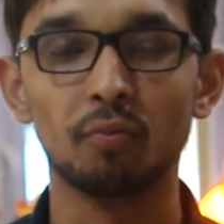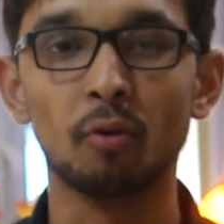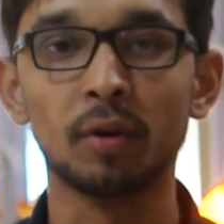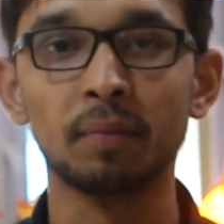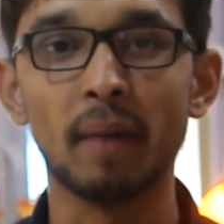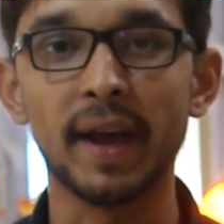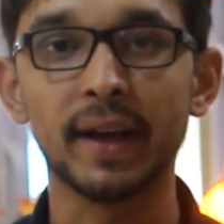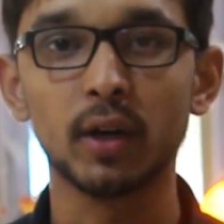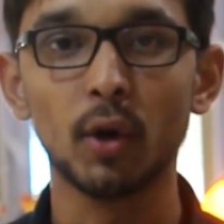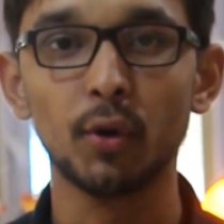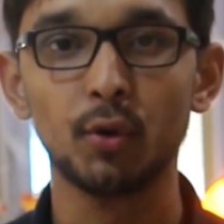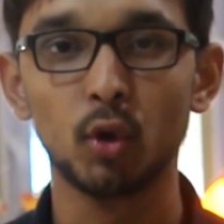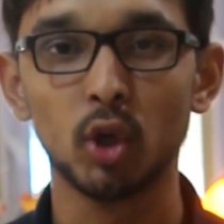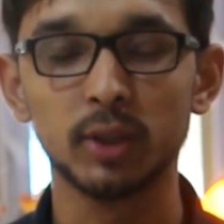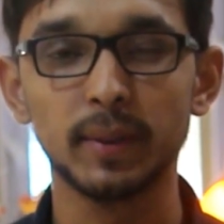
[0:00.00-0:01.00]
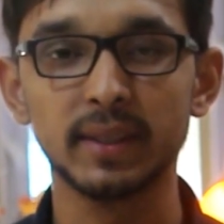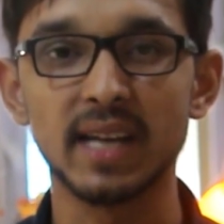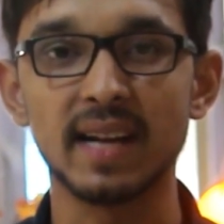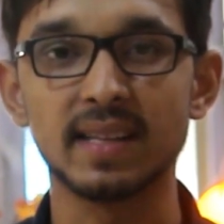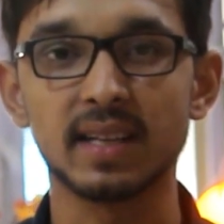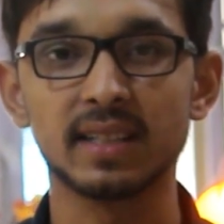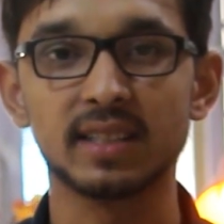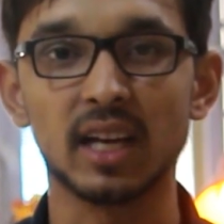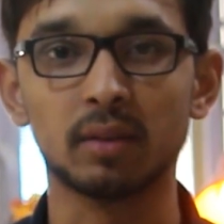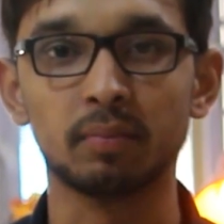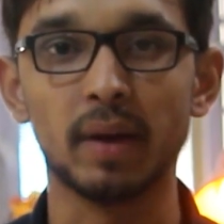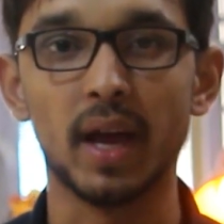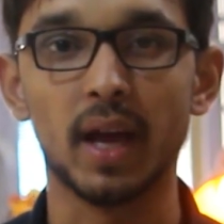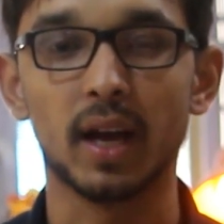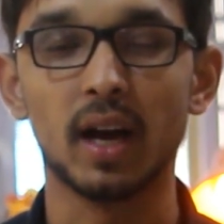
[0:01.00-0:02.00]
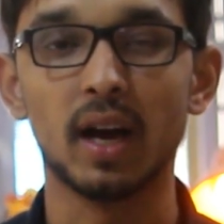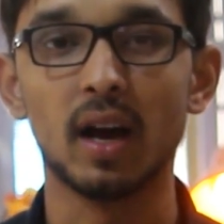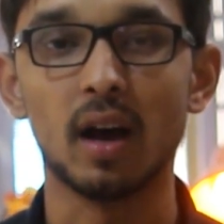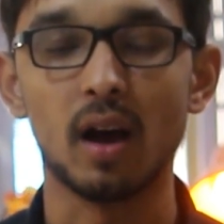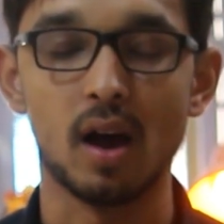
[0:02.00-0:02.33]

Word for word: फोन माइक्रो यूएसबी चार्जर के साथ में आएगा